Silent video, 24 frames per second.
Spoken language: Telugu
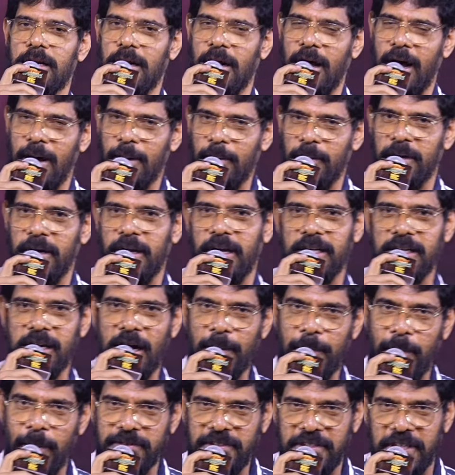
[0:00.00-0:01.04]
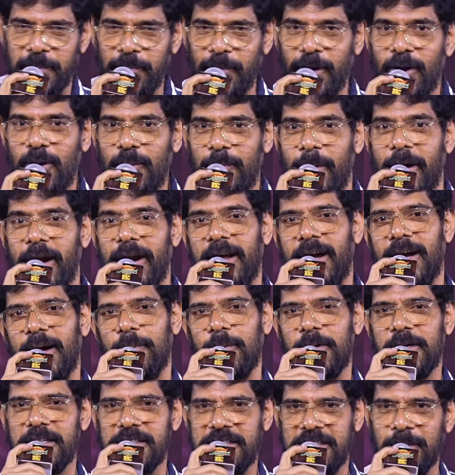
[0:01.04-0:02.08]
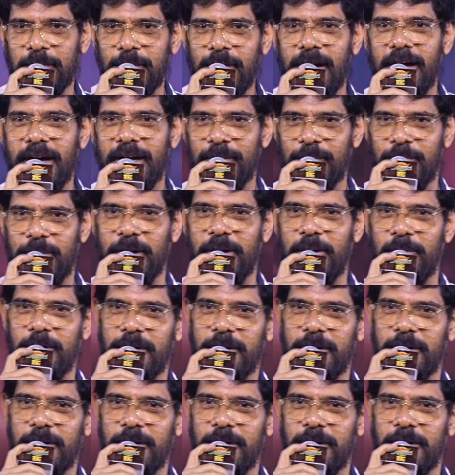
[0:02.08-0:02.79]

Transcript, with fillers: నా నేను ఆ సినిమాలో పాడా కాబట్టి సింహ అని పేరు